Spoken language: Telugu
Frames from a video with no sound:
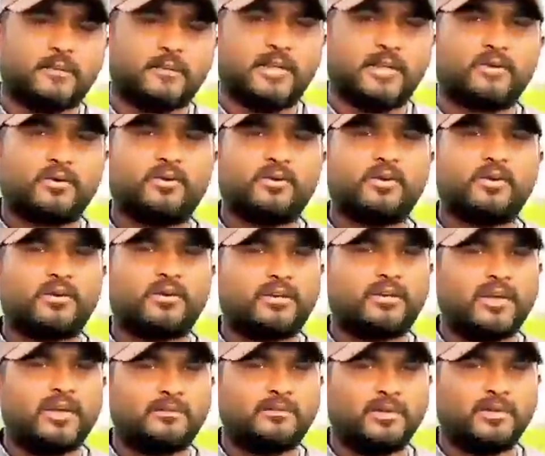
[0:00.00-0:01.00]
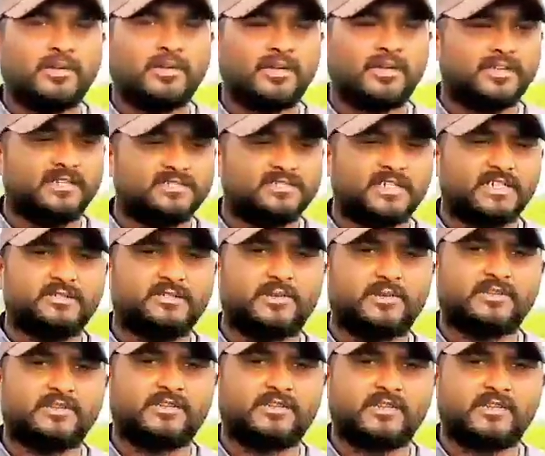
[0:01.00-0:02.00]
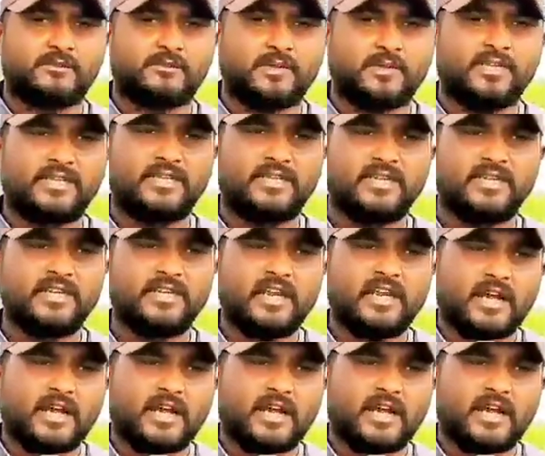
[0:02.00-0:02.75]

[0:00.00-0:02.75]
పెరగకుండా ఒక నార్మల్గా స్టేజ్ మాదిరిగానే పెరిగి